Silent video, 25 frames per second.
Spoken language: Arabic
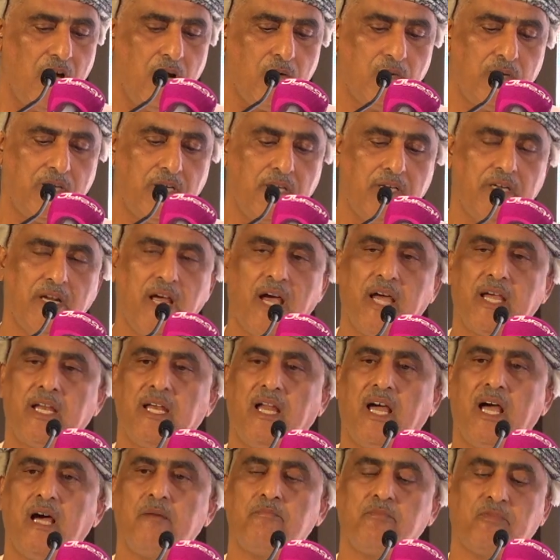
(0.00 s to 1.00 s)
ولله
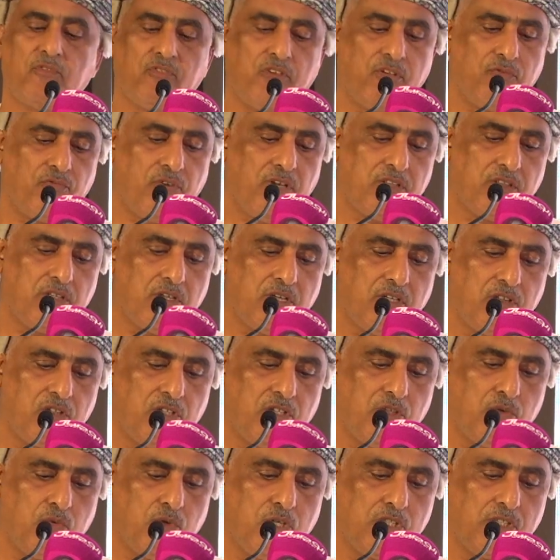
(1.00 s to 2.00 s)
الحمد في فترة
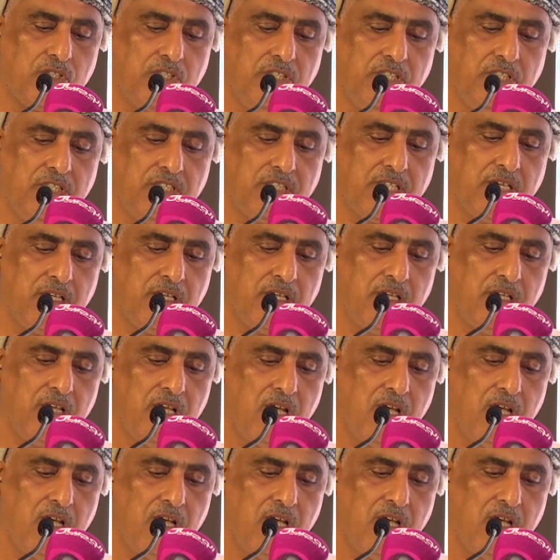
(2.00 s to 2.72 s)
وجيزة